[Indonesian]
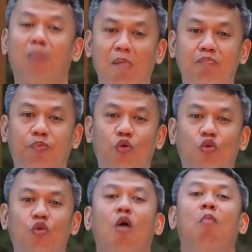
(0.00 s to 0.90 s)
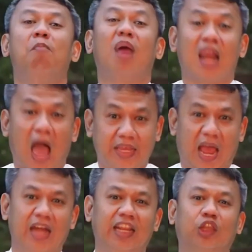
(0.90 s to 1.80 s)
mampu
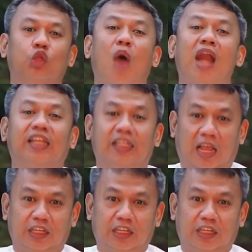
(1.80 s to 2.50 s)
melayani Tuhan kita